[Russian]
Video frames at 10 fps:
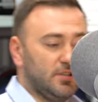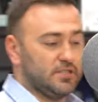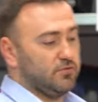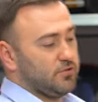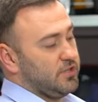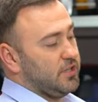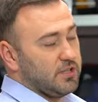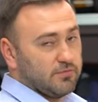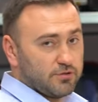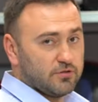у нас нужен для
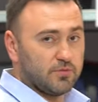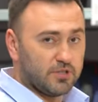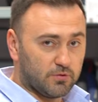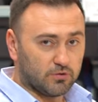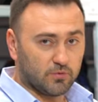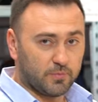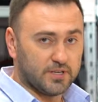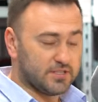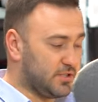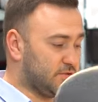того, чтобы ребенку
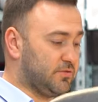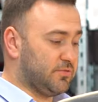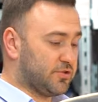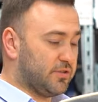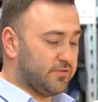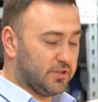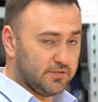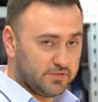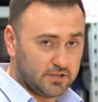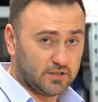поясницу немножко
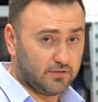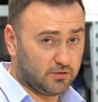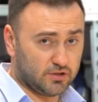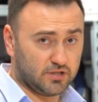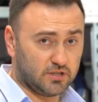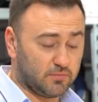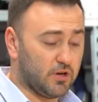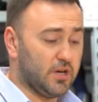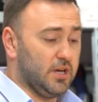выровнять новорожденному.